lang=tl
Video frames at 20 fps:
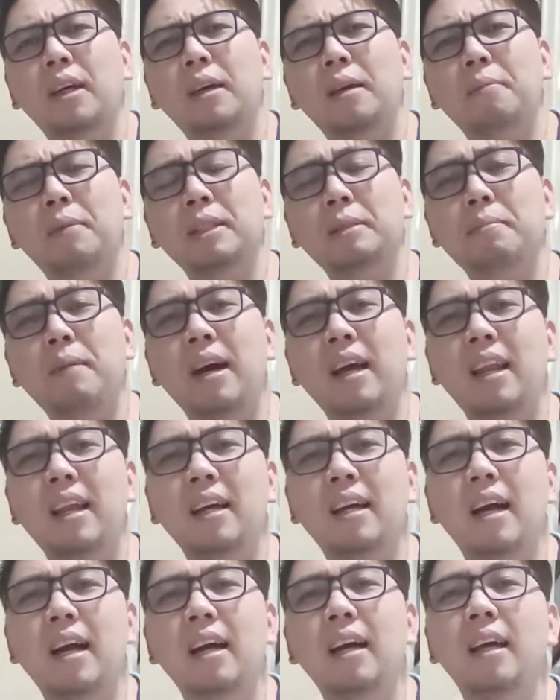eh, mas
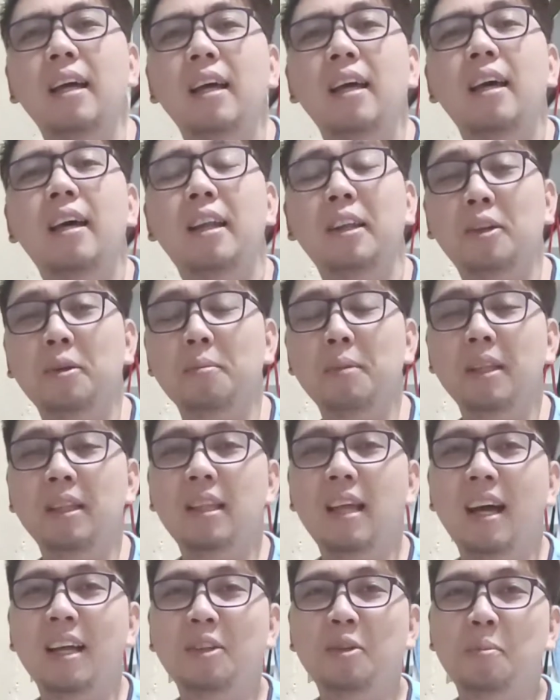mahalagang
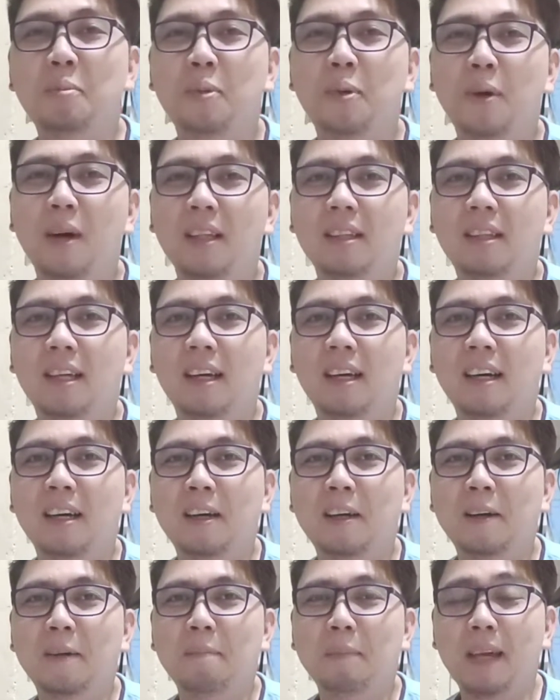rekomendado po at
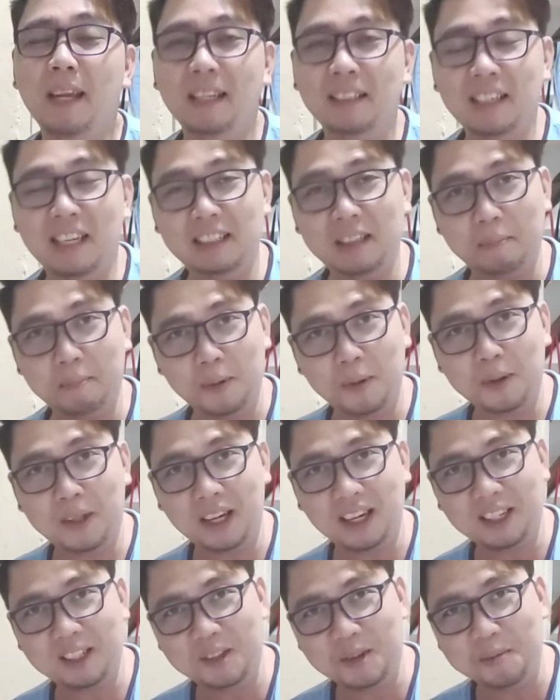uh, may reseta po
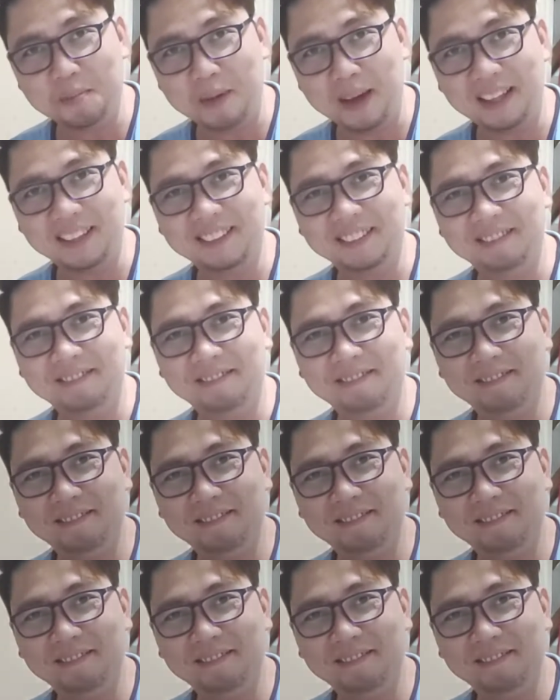ng inyong vet.